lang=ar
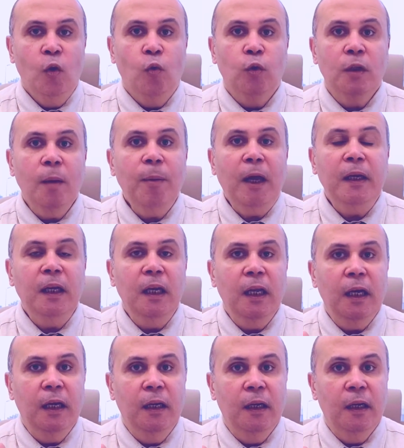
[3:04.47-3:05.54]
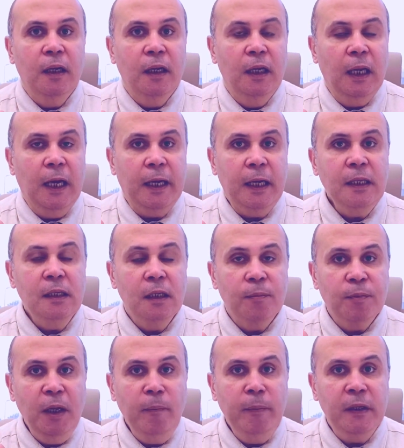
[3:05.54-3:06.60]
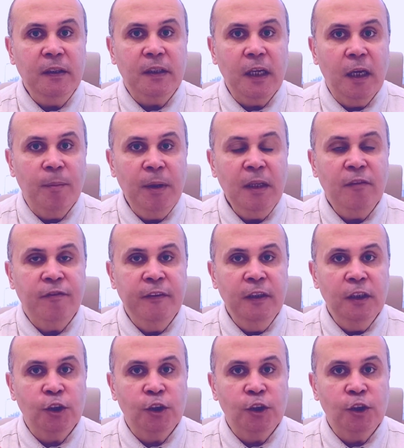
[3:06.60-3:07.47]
وطبعا آه، الحاجات اللي بتعمل التهابات في